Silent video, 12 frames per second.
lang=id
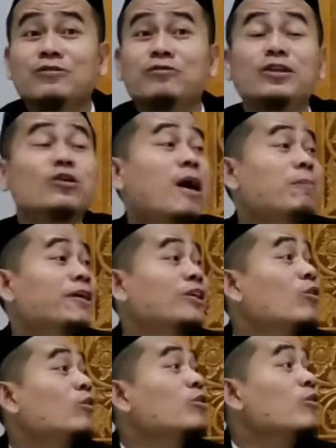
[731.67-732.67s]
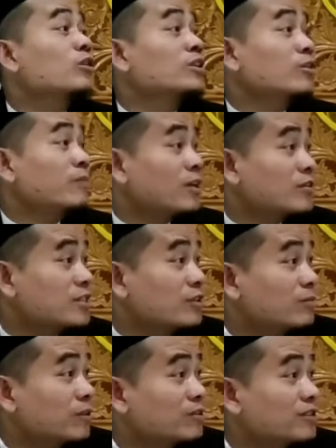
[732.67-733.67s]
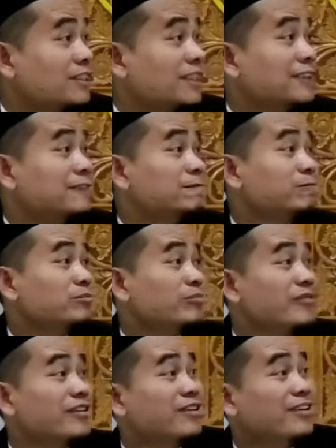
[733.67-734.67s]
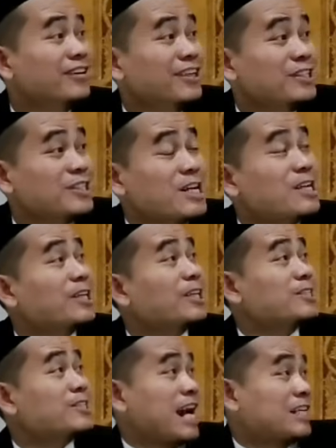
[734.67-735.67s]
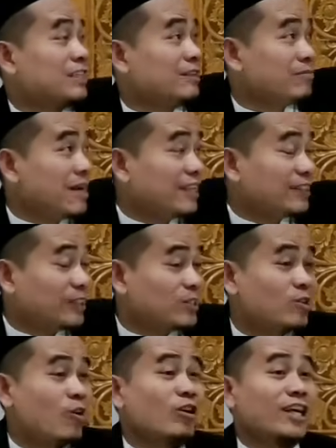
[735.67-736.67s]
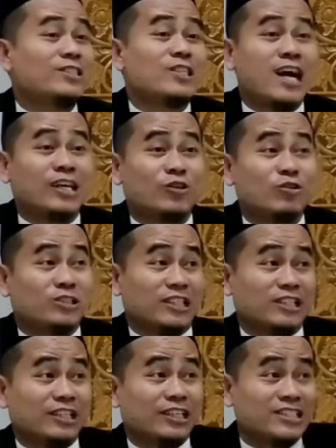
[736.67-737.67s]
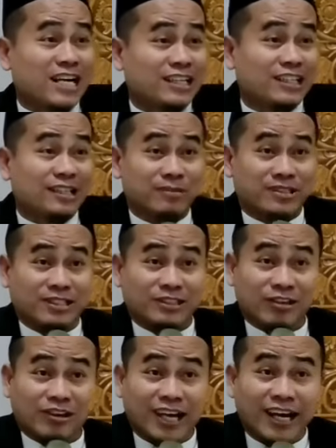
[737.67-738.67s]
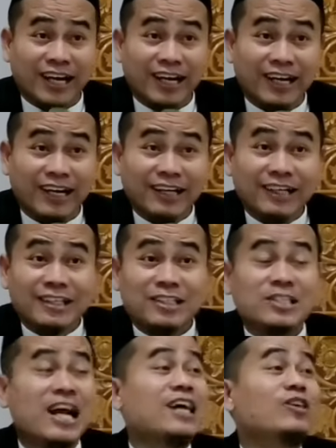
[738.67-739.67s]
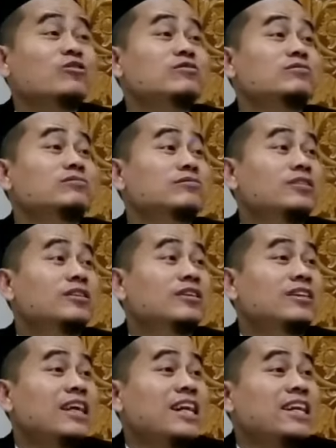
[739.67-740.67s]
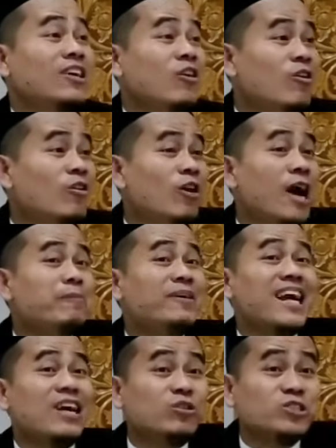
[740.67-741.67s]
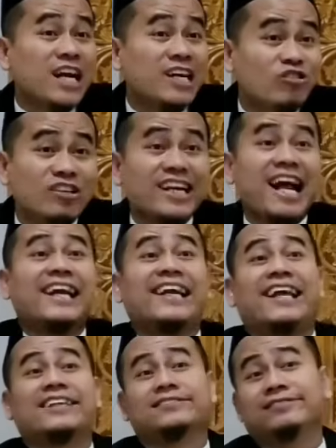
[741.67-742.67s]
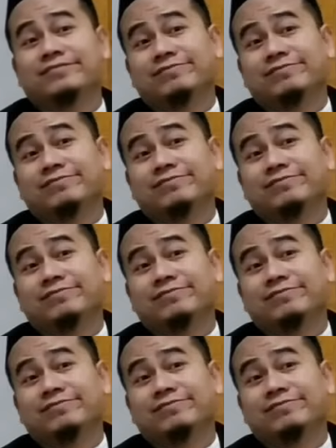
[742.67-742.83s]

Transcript: wilo lho ape riyo lo lho Pak Husain apa jenenge jenenge kecatet ning balai desa oleh sarung jenenge kecatet ning masjid ya oleh sarung lah ning kono ape sarung sarunge kangelan